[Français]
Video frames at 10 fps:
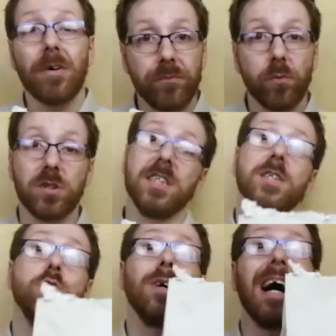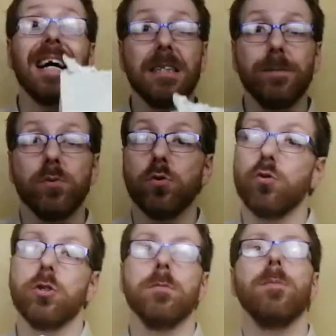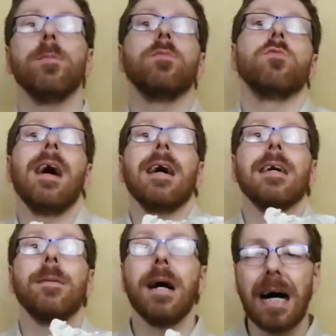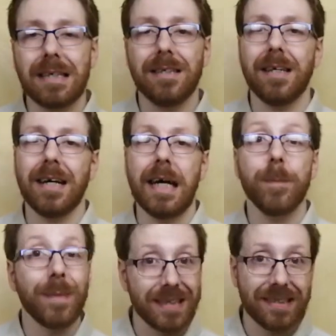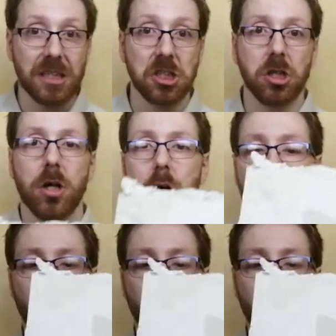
la fonte des tissus adipeux justement pour pouvoir accélérer ma sèche.